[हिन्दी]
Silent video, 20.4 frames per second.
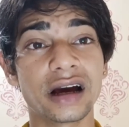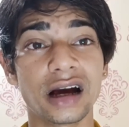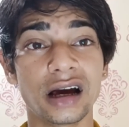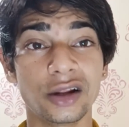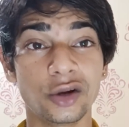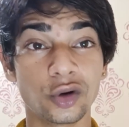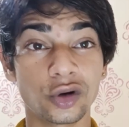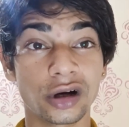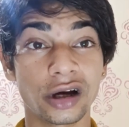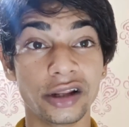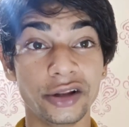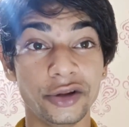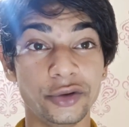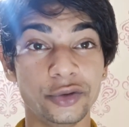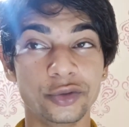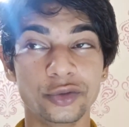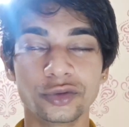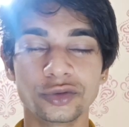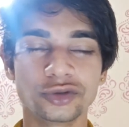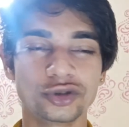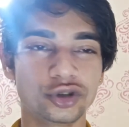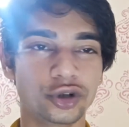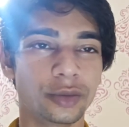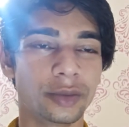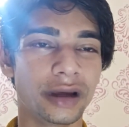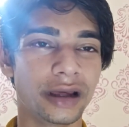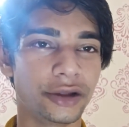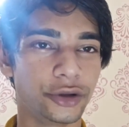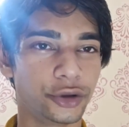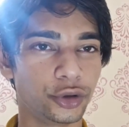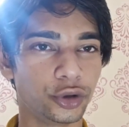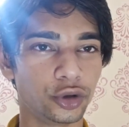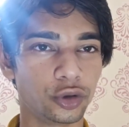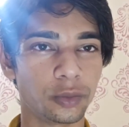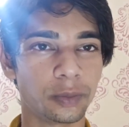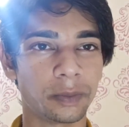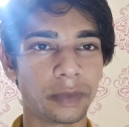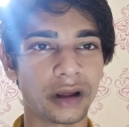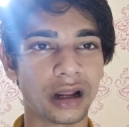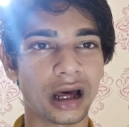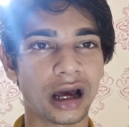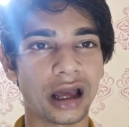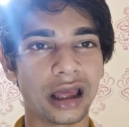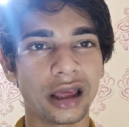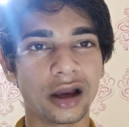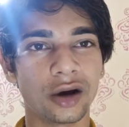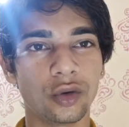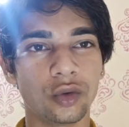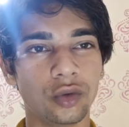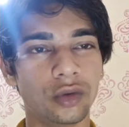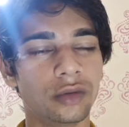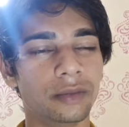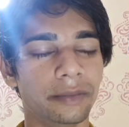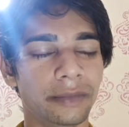मैं अनोखा नहीं हूँ जो मैं यूट्यूब पर आया हूँ